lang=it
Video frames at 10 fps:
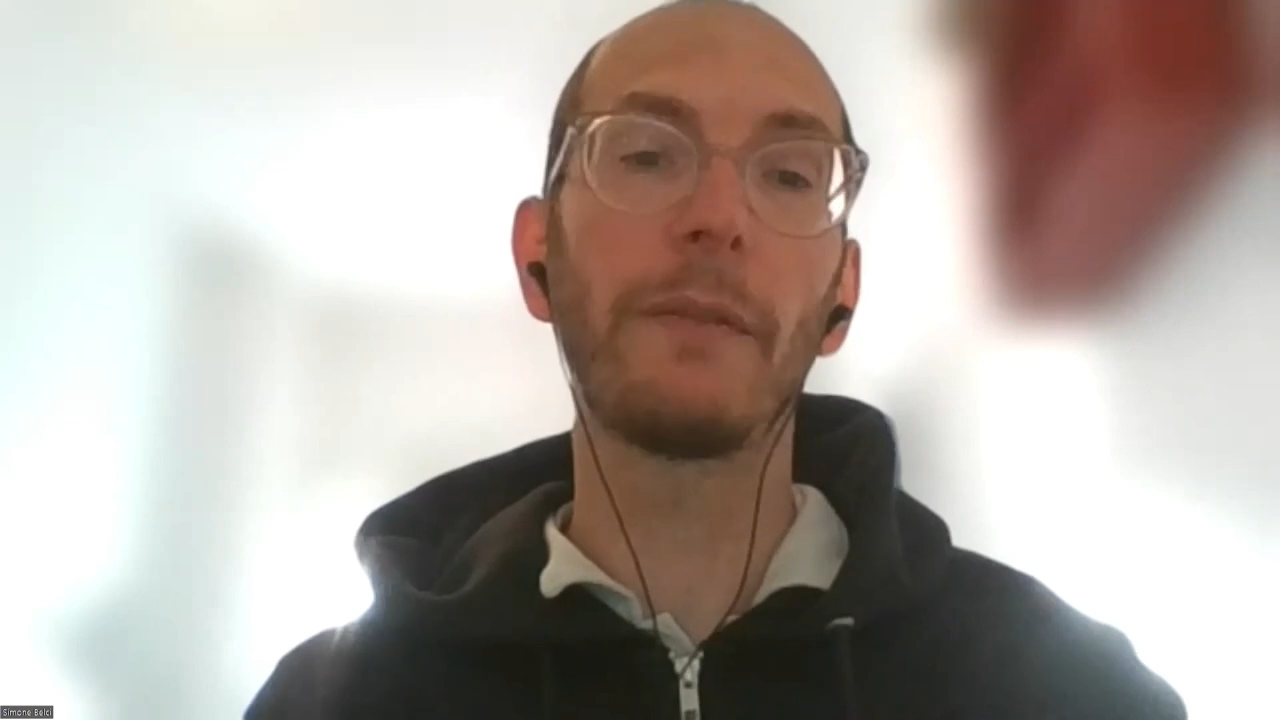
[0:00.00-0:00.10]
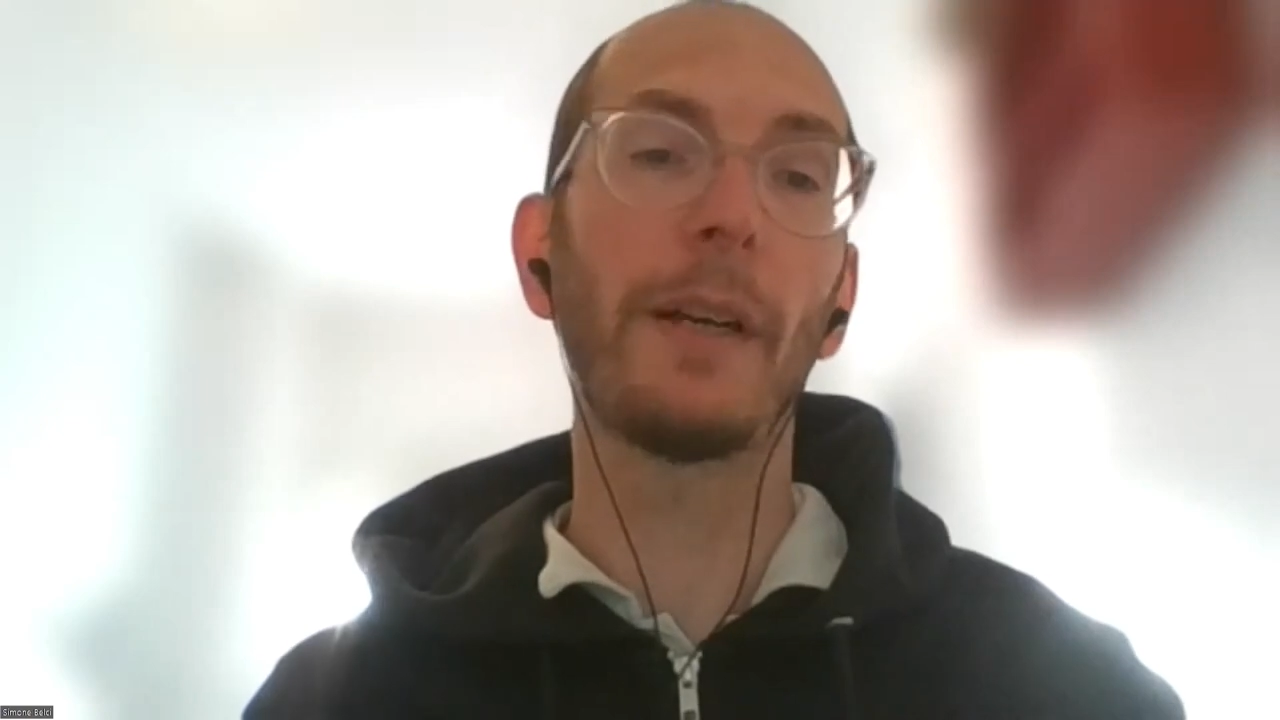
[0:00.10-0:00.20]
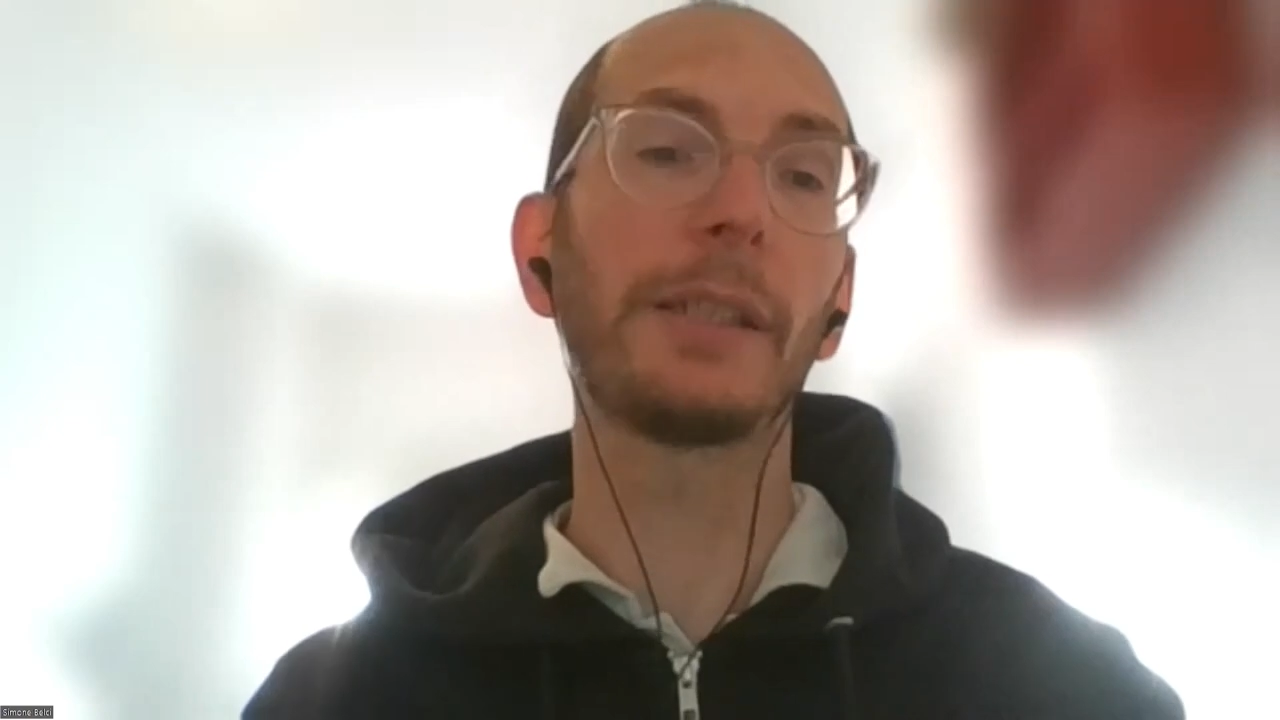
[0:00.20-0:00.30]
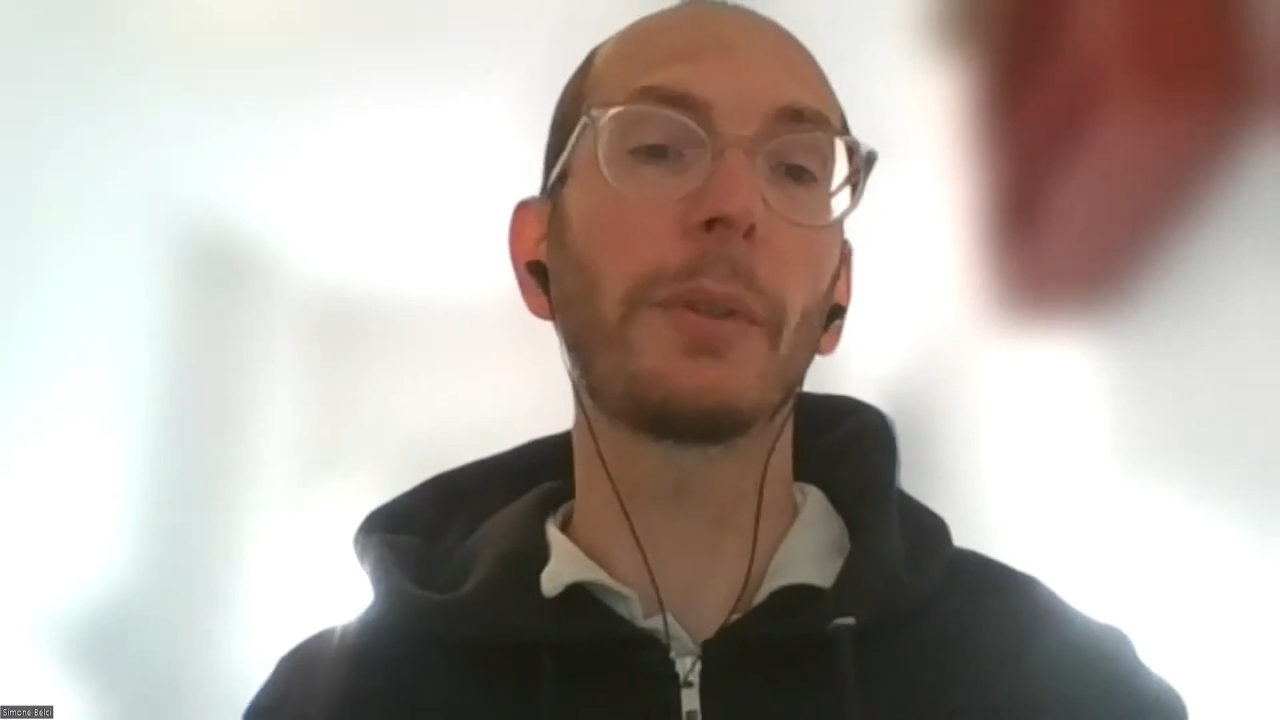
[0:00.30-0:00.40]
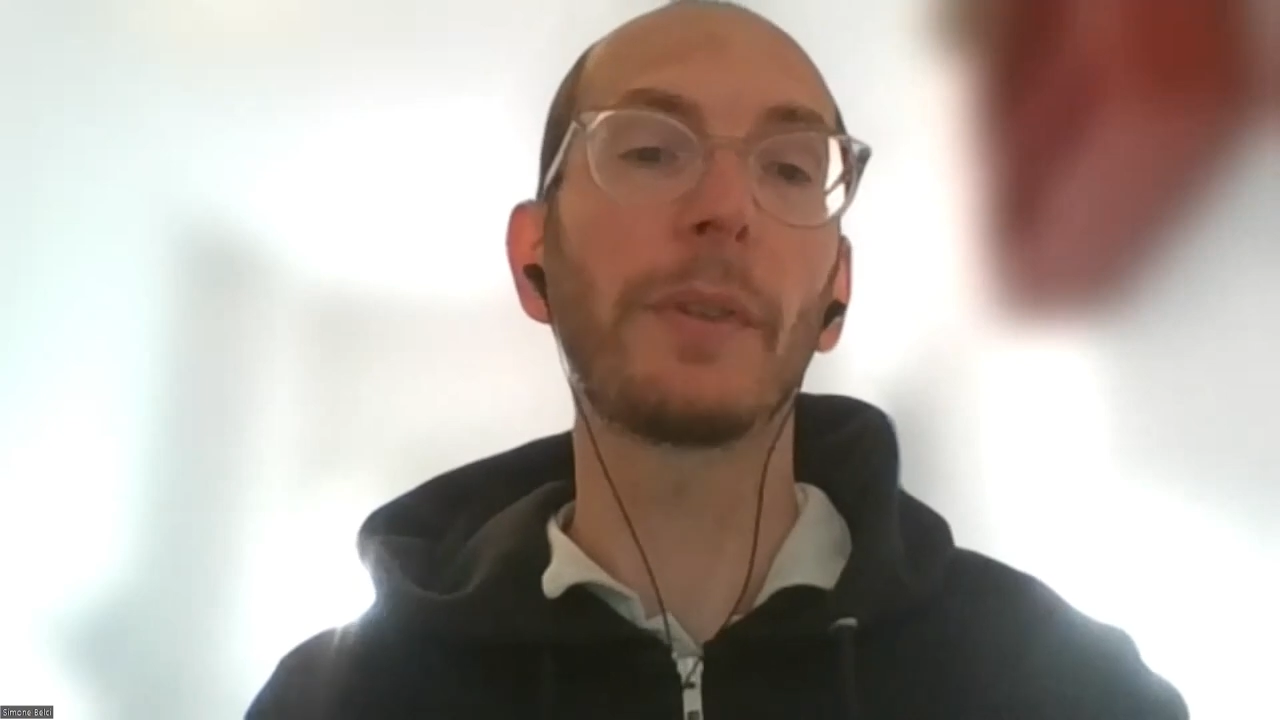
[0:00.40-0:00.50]

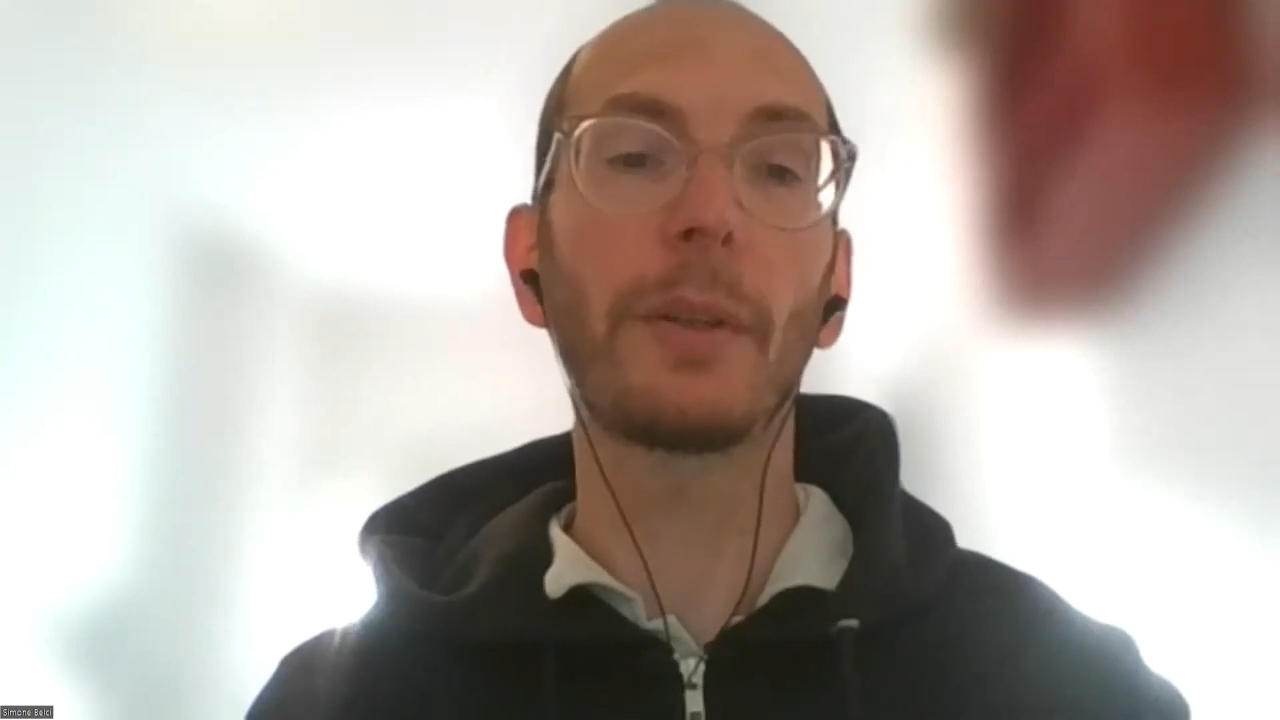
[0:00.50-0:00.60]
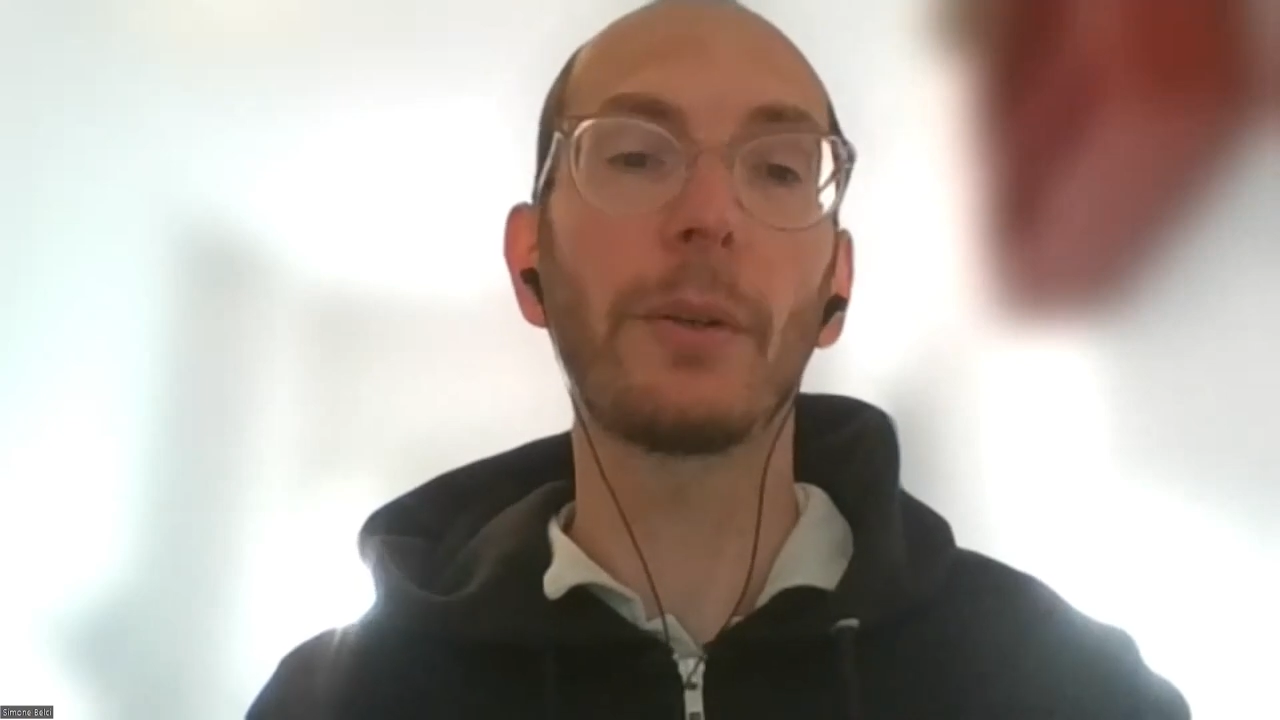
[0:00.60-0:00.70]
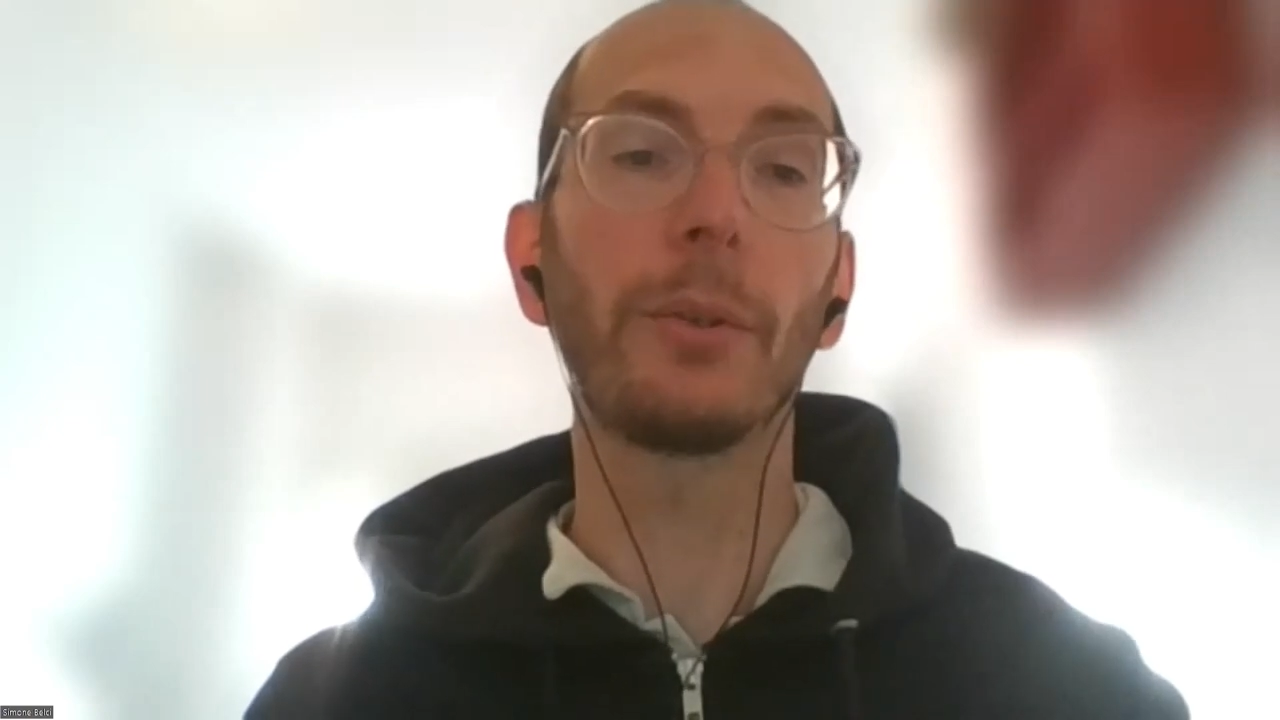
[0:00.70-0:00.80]
fare queste